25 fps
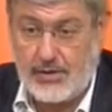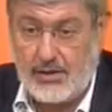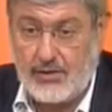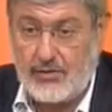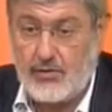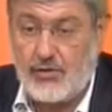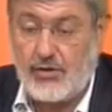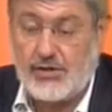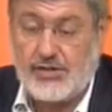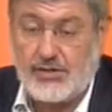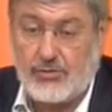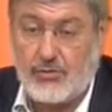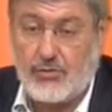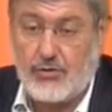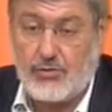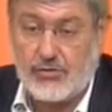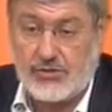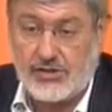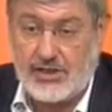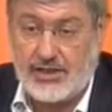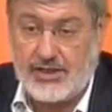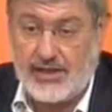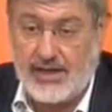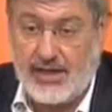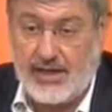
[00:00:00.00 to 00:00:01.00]
Noi siamo
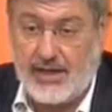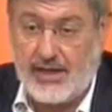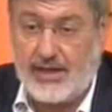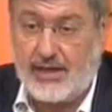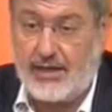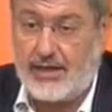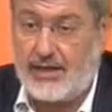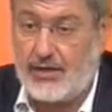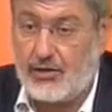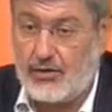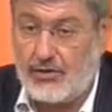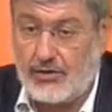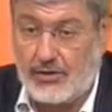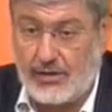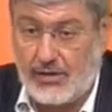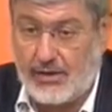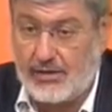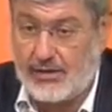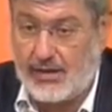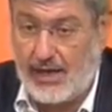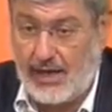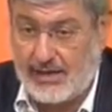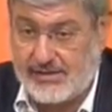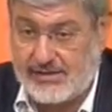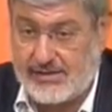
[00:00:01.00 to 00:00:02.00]
consiglieri in, eh,
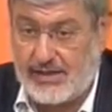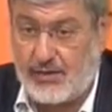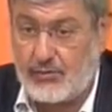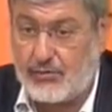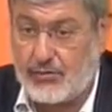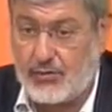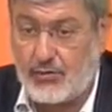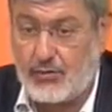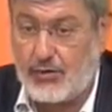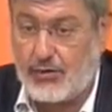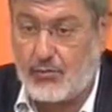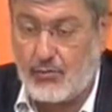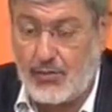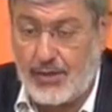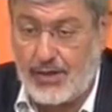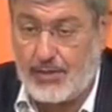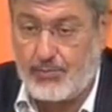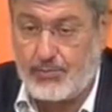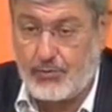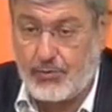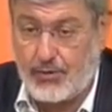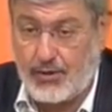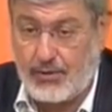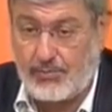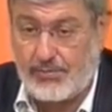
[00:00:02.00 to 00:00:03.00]
a seguito di quella
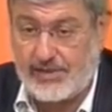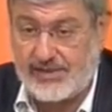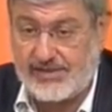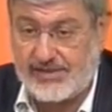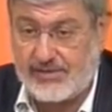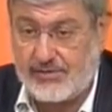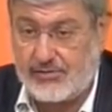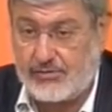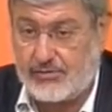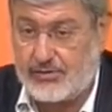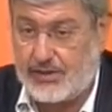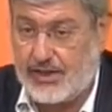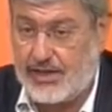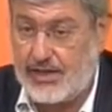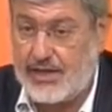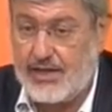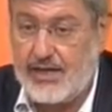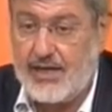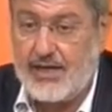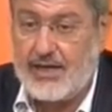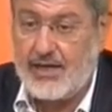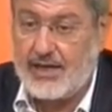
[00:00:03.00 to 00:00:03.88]
proclamazione.